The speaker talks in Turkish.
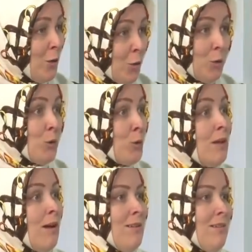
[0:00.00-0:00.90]

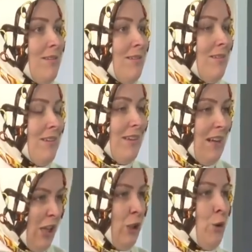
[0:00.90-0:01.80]
oyunundan
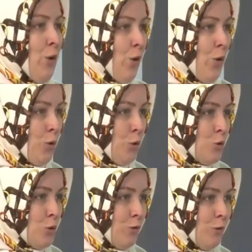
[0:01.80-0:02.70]
alıyor o
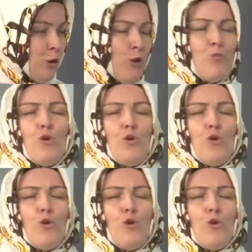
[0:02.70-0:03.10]
gücü kuvveti.